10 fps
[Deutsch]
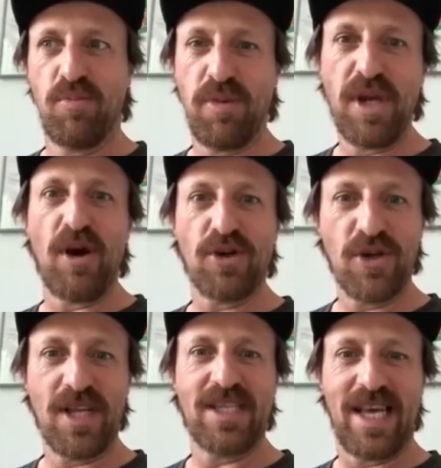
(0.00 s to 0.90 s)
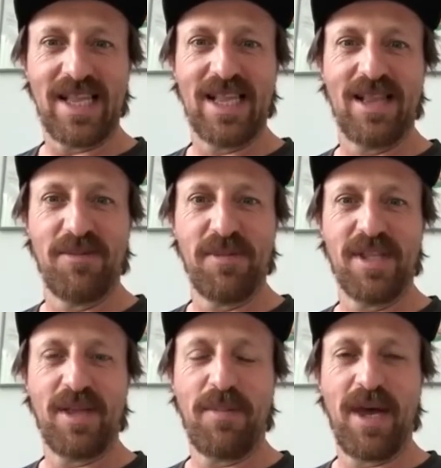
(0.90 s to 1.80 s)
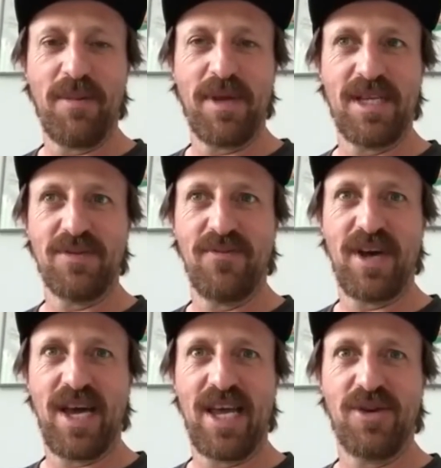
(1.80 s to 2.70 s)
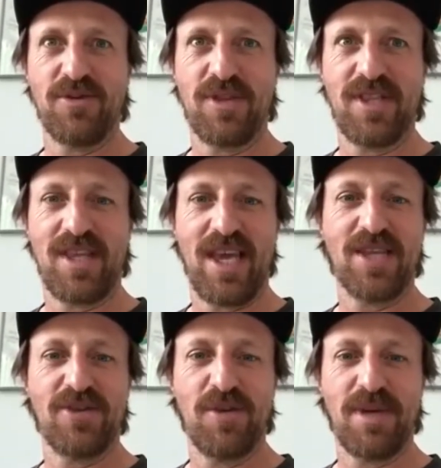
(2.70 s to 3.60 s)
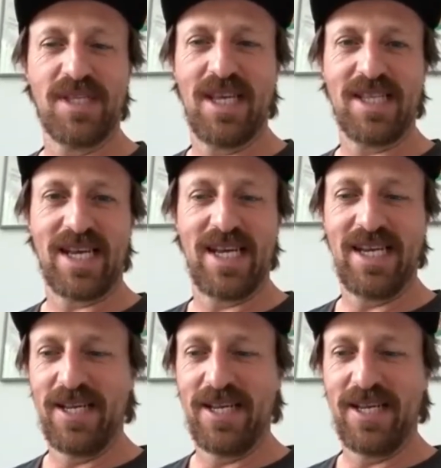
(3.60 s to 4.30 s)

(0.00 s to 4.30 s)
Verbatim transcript: Bin auch schon eine Zeit mit dabei bei diesem Verein und hänge noch immer sehr dran.